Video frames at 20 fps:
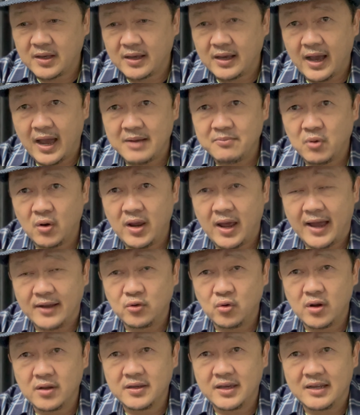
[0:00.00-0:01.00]
การบริหาร
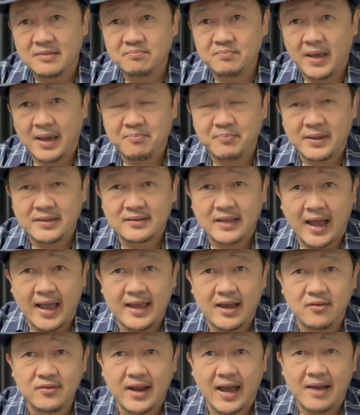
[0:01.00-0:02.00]
ธุรกิจแบบไปตาย
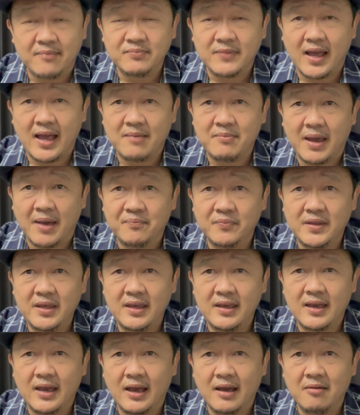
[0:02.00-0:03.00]
เอาดาบหน้าแบบ
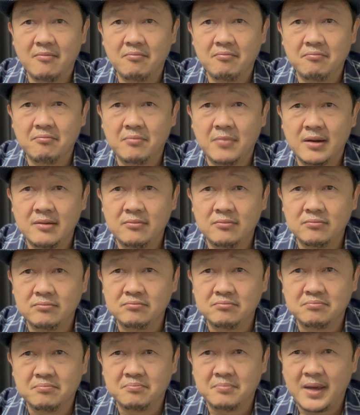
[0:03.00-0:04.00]
นี้มัน
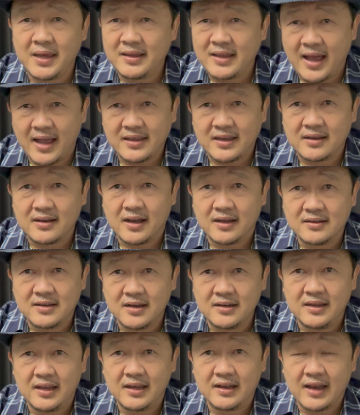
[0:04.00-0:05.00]
ไม่น่าจะเกิด
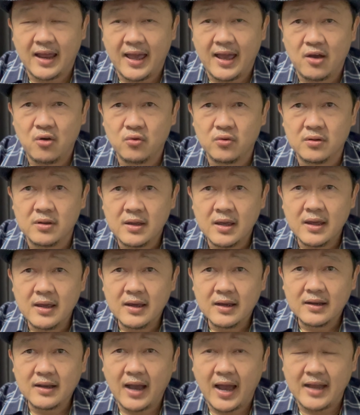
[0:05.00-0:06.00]
ขึ้นอีกแล้ว
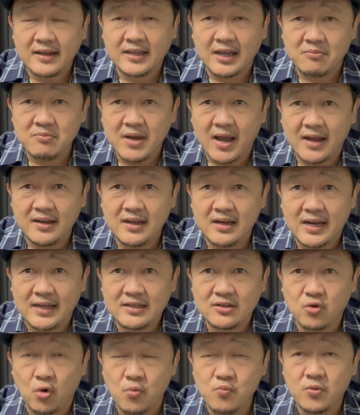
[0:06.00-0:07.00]
การทำงานที่รัด
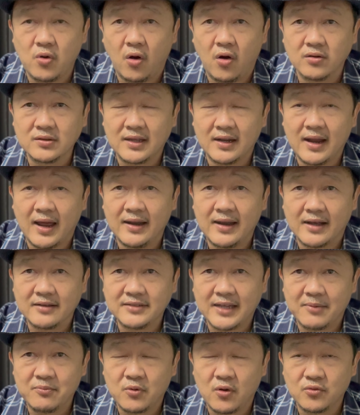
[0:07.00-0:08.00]
กุมของตลาดหลัก
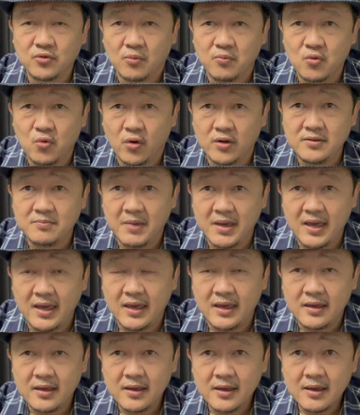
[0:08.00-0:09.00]
ทรัพย์ก็สมควรมี
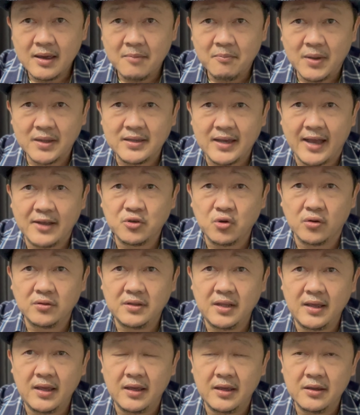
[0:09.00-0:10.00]
ประชาชน
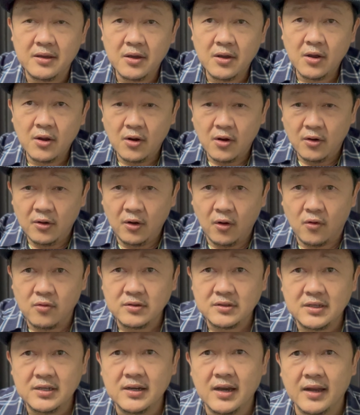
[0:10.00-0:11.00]
ที่หลง
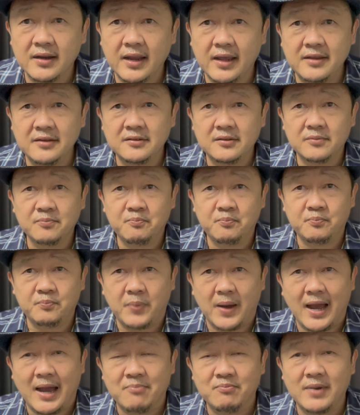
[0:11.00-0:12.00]
เชื่อใน
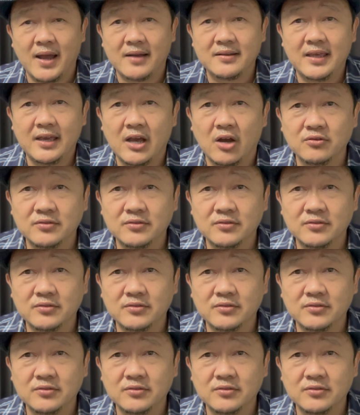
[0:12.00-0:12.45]
ภาพลักษณ์ที่เขา